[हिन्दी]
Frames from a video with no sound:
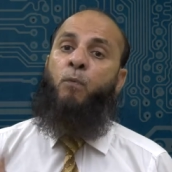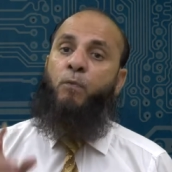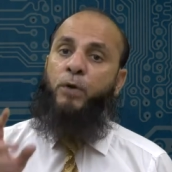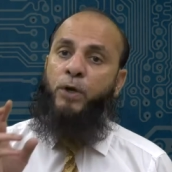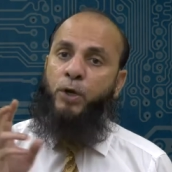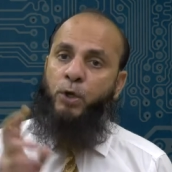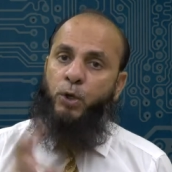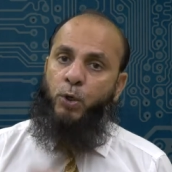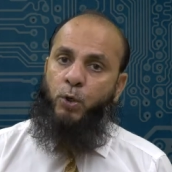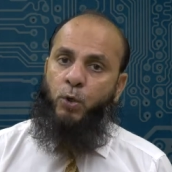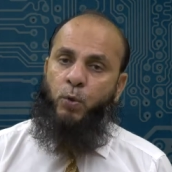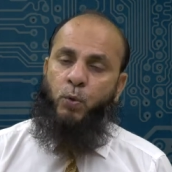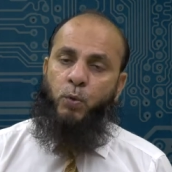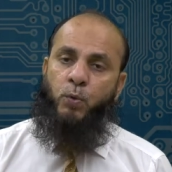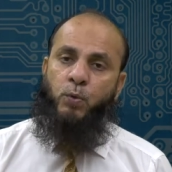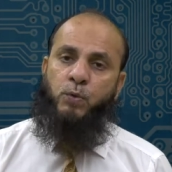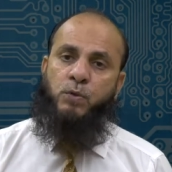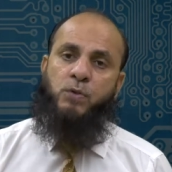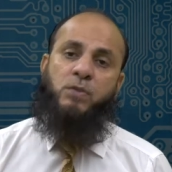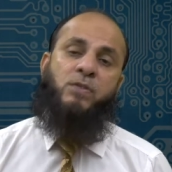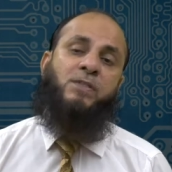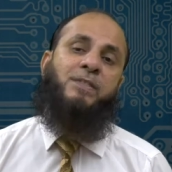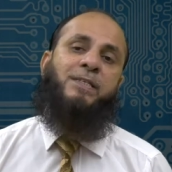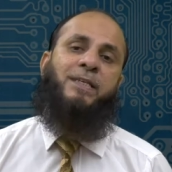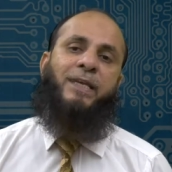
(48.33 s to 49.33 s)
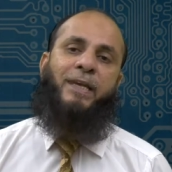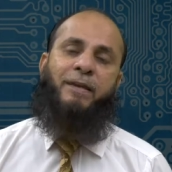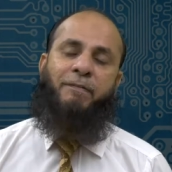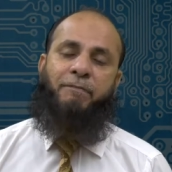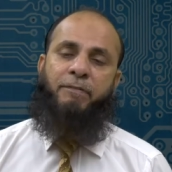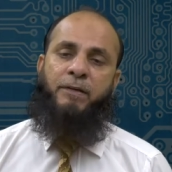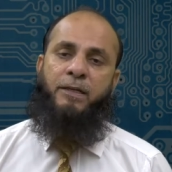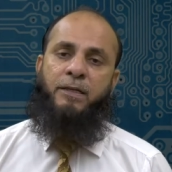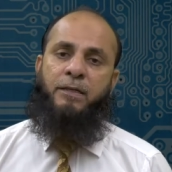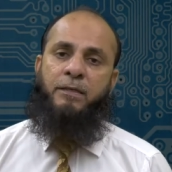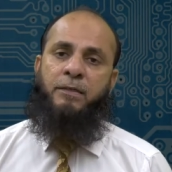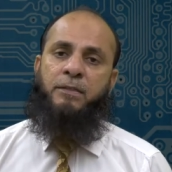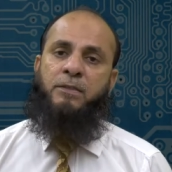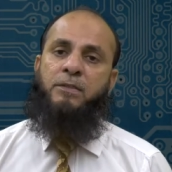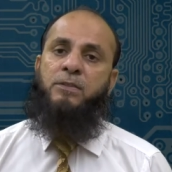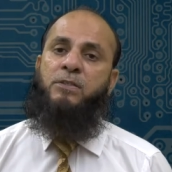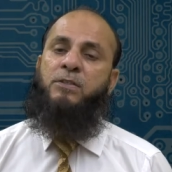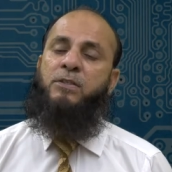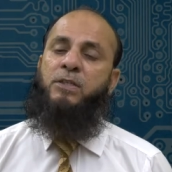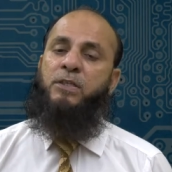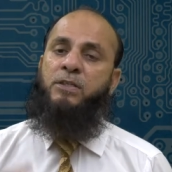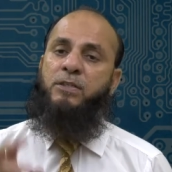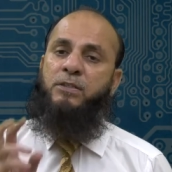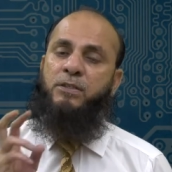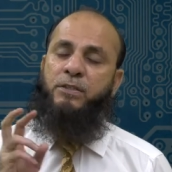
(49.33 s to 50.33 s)
विंडोज सेवन
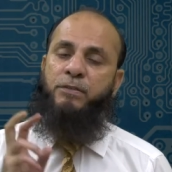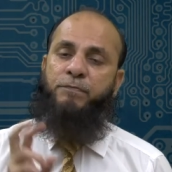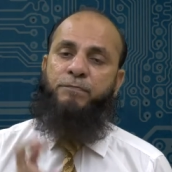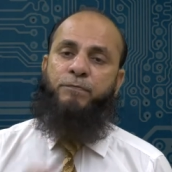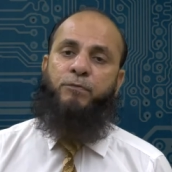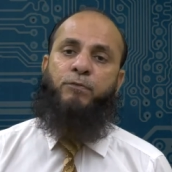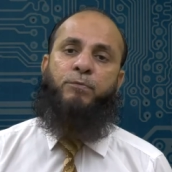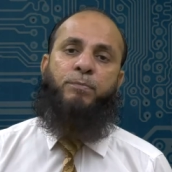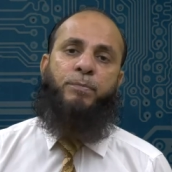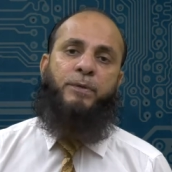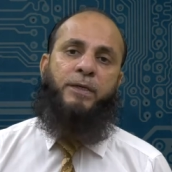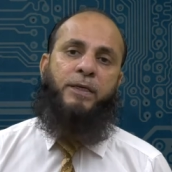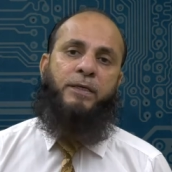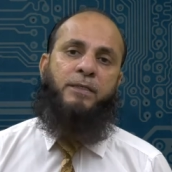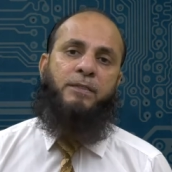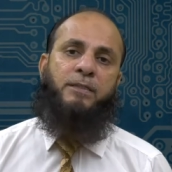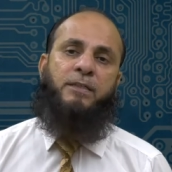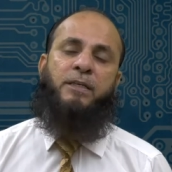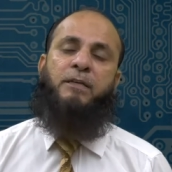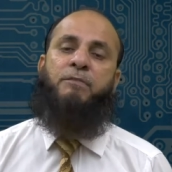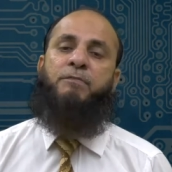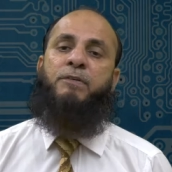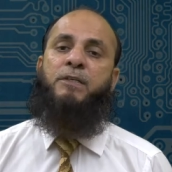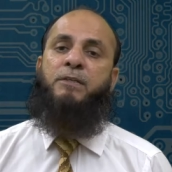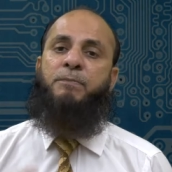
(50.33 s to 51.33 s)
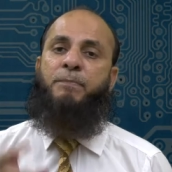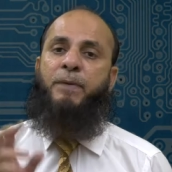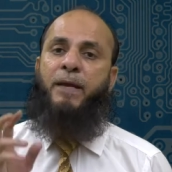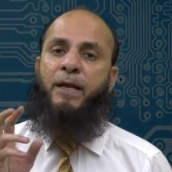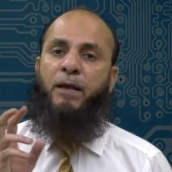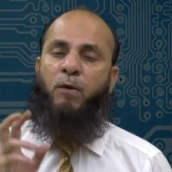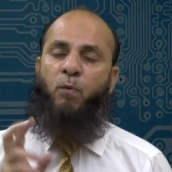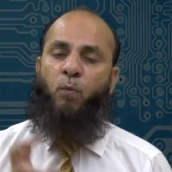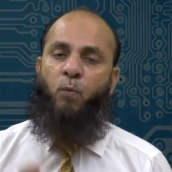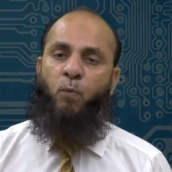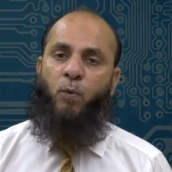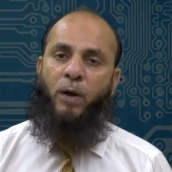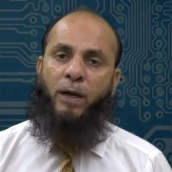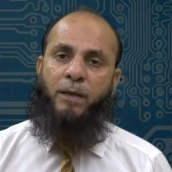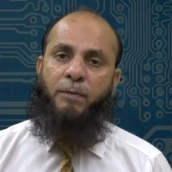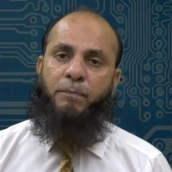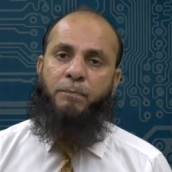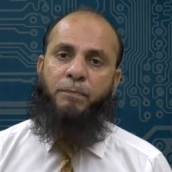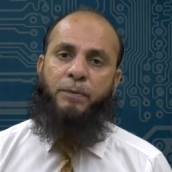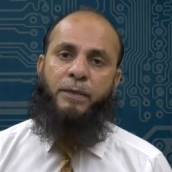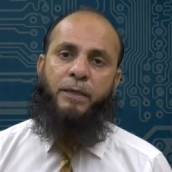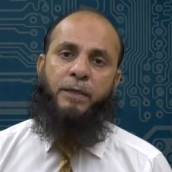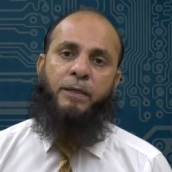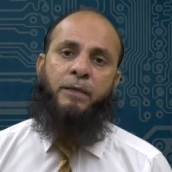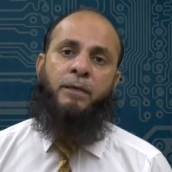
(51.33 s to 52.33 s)
सिक्सटी फोर बेड सर्विस पैक वन
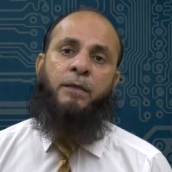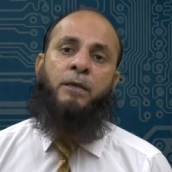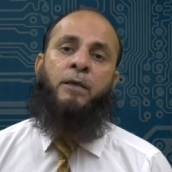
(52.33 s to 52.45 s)
पे